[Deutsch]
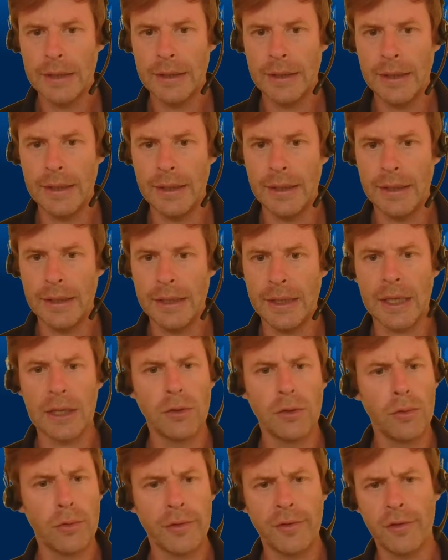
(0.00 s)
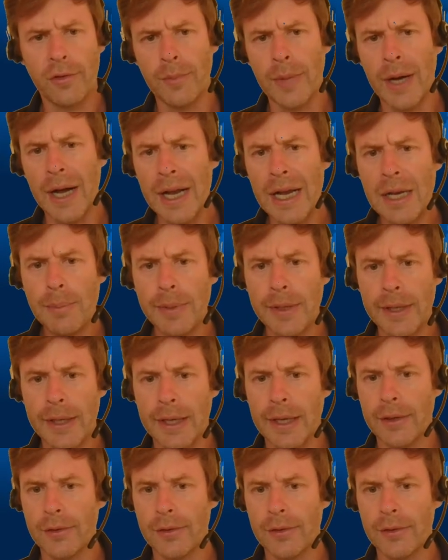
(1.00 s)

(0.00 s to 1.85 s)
Die Diagnosen zum Halbjahr,